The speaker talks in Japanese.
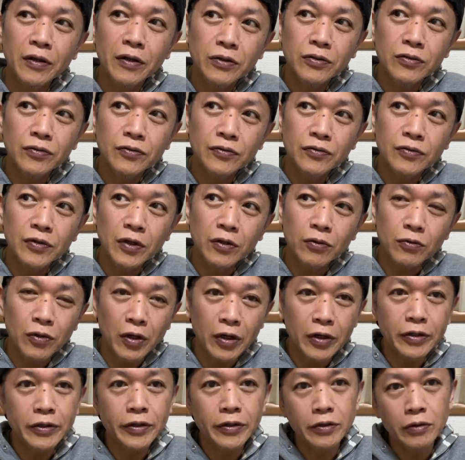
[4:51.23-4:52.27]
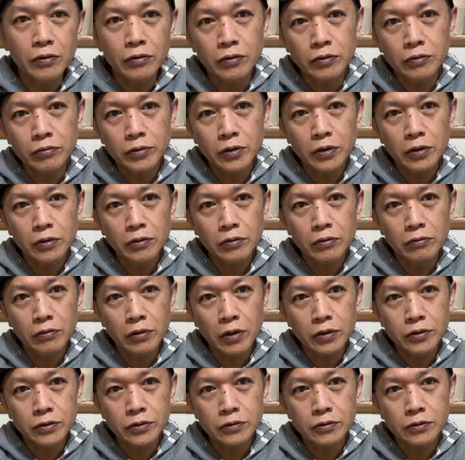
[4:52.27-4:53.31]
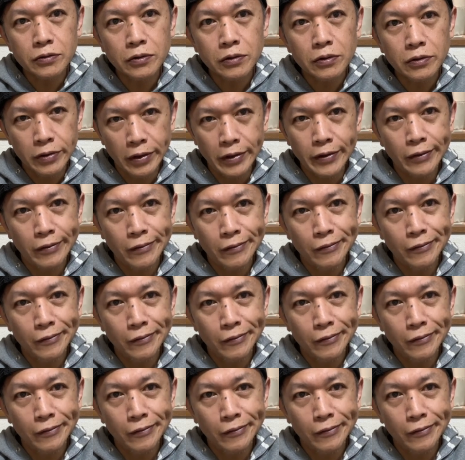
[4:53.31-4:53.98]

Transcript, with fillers: 柚子でよだれ出てくるみたいな、そんな感じですね。はい。